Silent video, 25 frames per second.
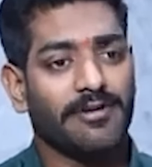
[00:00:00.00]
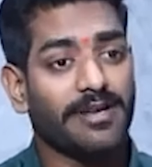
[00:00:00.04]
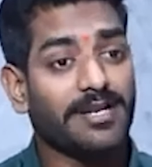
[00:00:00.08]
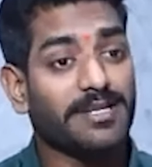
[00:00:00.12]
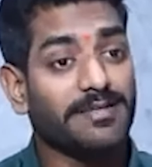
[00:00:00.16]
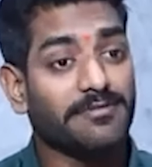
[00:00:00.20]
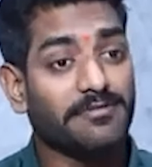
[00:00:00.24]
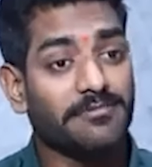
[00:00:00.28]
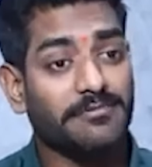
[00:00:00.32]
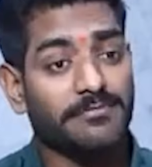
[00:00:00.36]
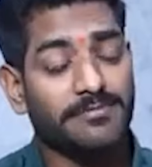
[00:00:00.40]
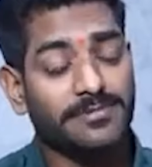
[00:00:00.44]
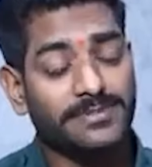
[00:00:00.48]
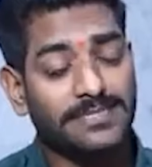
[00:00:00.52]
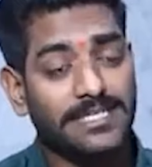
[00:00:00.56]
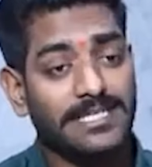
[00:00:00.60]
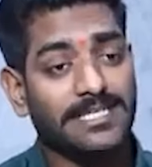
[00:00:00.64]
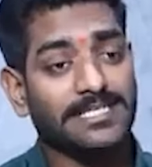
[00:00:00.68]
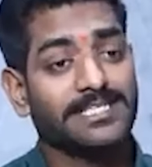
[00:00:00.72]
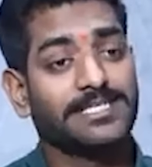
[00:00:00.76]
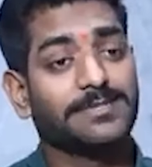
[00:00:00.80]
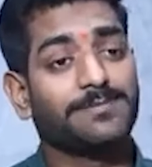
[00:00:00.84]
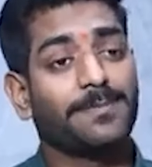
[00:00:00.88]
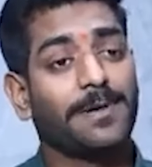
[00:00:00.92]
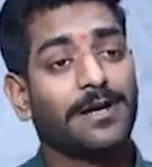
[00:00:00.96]
వాళ్ళు
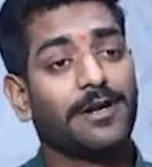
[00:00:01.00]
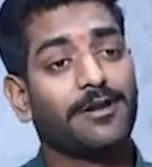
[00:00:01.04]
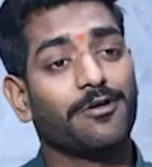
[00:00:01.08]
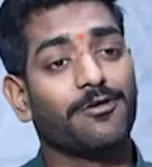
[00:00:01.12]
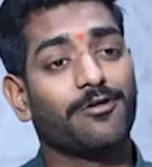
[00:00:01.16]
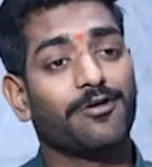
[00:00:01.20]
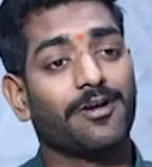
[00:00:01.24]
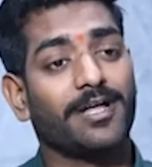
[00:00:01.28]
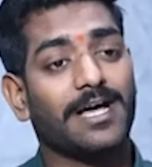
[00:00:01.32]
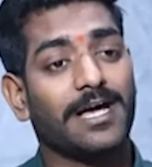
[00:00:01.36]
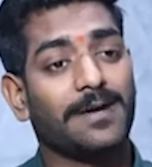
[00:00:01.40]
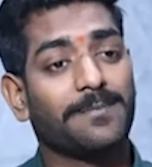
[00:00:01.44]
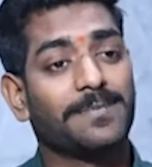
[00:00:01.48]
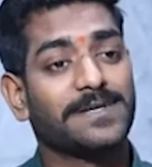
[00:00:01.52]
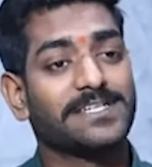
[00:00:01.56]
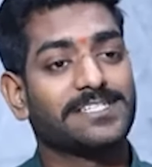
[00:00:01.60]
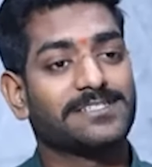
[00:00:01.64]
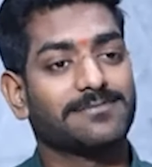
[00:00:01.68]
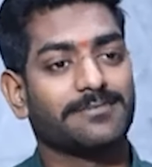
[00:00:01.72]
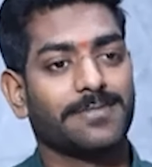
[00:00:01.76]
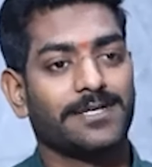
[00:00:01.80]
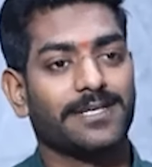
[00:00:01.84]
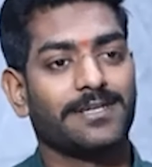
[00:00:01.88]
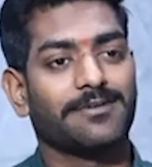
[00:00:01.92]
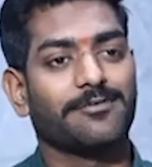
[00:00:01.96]
చేసి పనులు కూడా
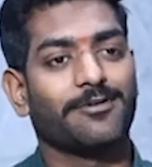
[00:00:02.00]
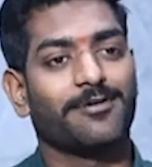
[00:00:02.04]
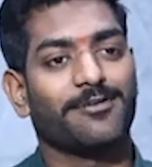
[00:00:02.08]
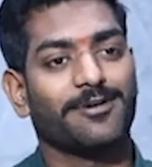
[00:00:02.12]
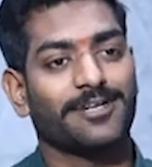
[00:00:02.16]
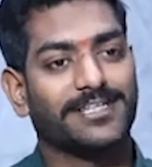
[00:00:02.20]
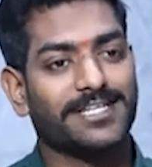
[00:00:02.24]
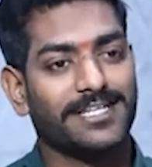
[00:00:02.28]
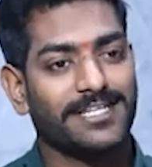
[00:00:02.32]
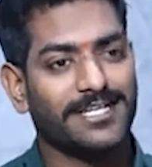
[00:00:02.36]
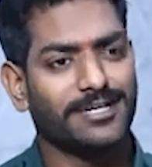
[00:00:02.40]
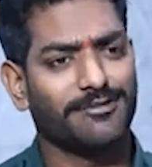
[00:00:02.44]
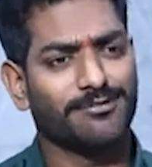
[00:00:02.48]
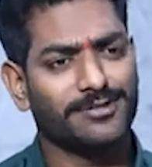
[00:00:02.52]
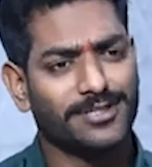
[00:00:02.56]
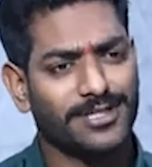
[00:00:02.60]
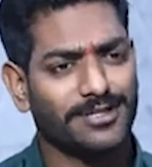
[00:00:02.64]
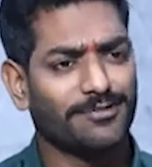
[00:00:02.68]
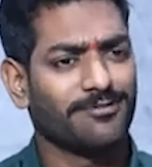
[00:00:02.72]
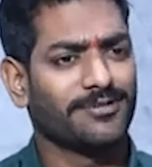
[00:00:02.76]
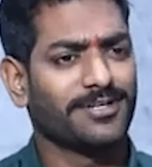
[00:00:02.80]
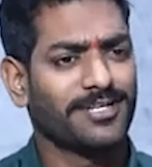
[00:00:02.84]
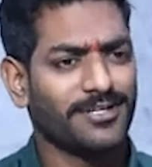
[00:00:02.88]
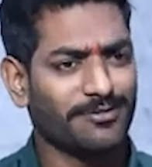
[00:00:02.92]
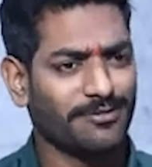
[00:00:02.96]
ఆపేసి మరి ఓవర్ థింక్
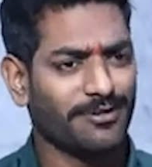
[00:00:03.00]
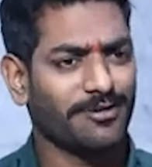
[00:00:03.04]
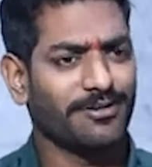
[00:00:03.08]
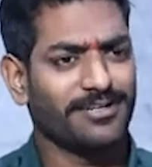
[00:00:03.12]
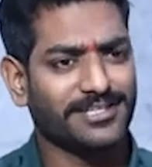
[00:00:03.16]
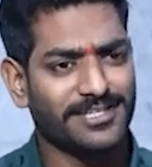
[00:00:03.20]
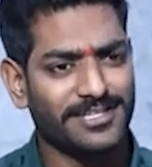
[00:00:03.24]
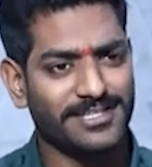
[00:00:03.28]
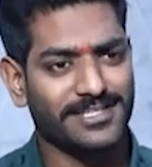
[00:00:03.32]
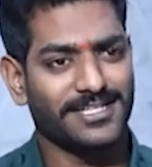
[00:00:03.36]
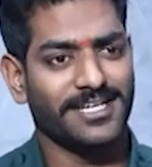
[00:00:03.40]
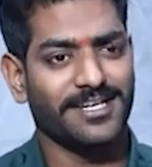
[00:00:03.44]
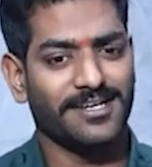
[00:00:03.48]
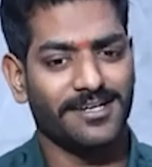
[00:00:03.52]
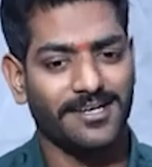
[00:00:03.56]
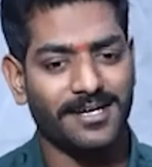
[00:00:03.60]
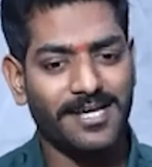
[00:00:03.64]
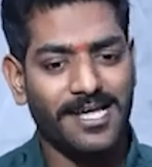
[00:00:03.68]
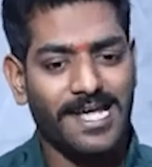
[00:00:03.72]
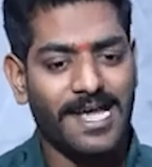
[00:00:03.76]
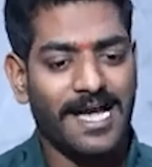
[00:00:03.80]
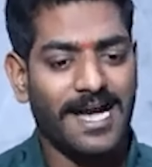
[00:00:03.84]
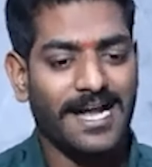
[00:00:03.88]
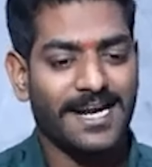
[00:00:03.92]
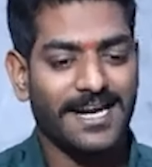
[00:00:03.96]
అవుతూ ఉంటారు ఓవర్ థింకింగ్
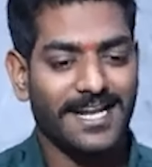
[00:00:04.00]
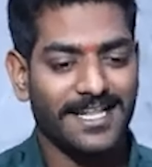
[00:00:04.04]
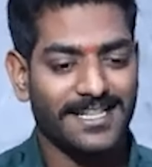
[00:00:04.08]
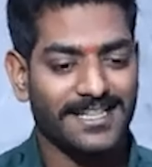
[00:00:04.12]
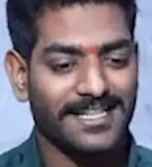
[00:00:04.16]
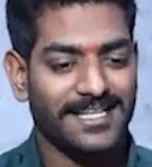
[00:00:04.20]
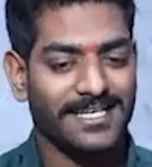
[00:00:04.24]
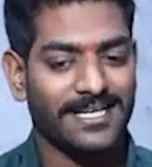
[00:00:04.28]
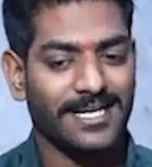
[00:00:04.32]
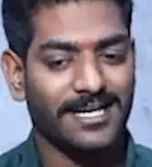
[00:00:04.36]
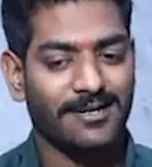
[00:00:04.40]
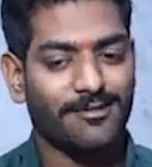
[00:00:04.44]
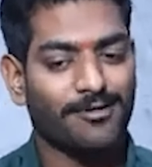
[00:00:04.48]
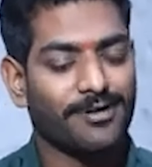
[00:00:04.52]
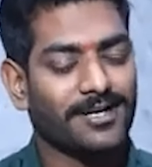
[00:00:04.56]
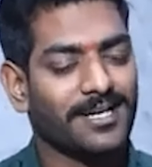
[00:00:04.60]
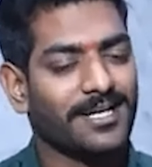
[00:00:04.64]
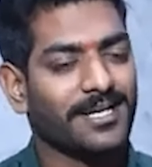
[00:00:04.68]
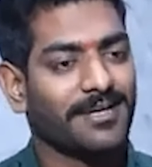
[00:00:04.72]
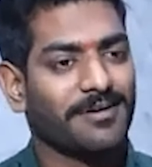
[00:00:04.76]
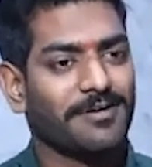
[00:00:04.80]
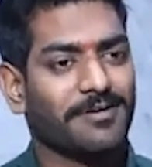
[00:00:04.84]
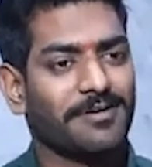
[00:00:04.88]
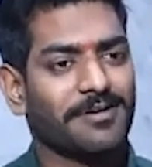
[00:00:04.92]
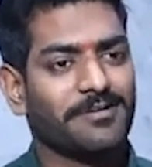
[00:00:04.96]
అండ్
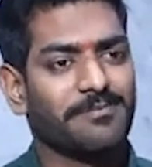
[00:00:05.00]
అంతేకాకుండా